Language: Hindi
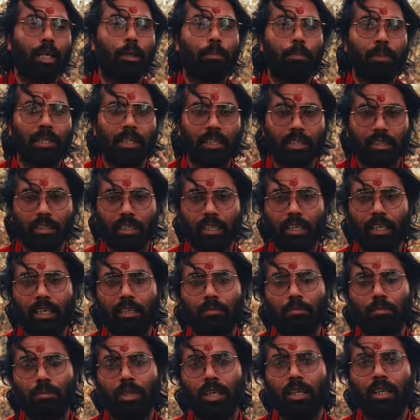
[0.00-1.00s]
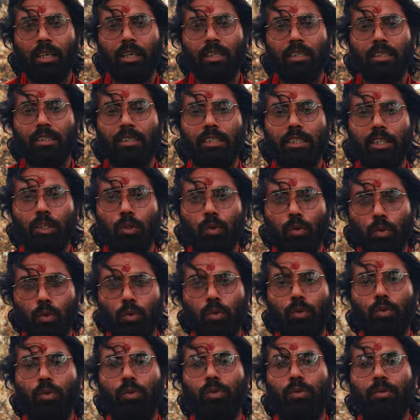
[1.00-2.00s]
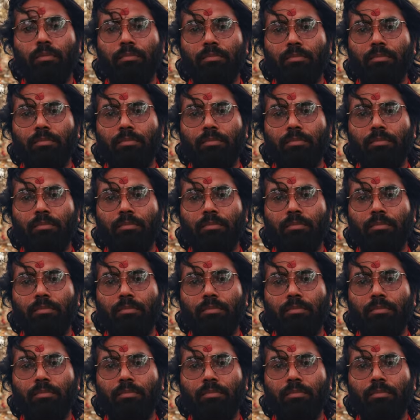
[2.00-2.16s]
अपने ही तरह किसी गुरु को